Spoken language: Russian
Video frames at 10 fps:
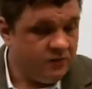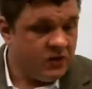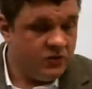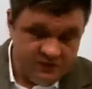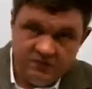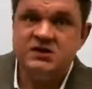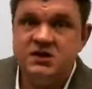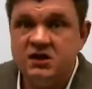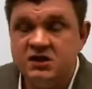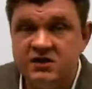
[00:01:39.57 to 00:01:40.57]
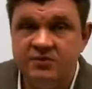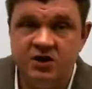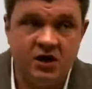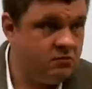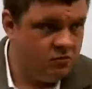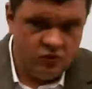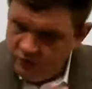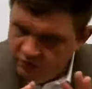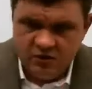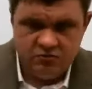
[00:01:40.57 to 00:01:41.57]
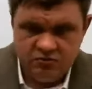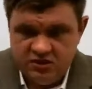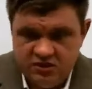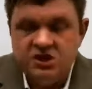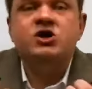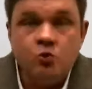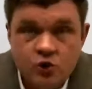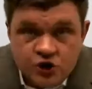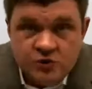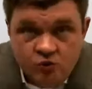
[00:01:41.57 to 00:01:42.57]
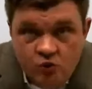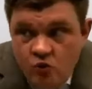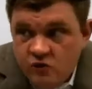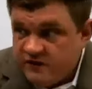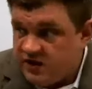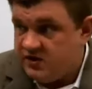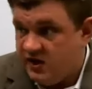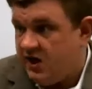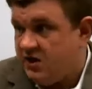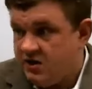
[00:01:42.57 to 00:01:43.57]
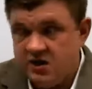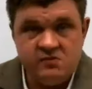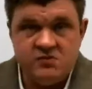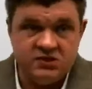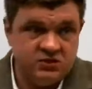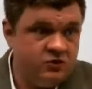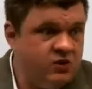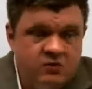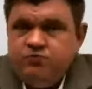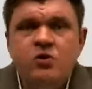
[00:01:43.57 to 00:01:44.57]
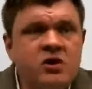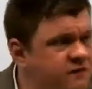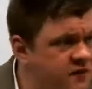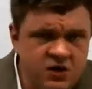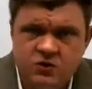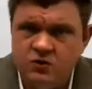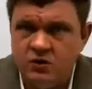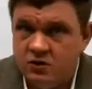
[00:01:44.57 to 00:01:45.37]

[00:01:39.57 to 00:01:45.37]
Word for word: То есть мы сделали семинар. Он был на текущем уровне тренинга РМС. Он был полной фигней.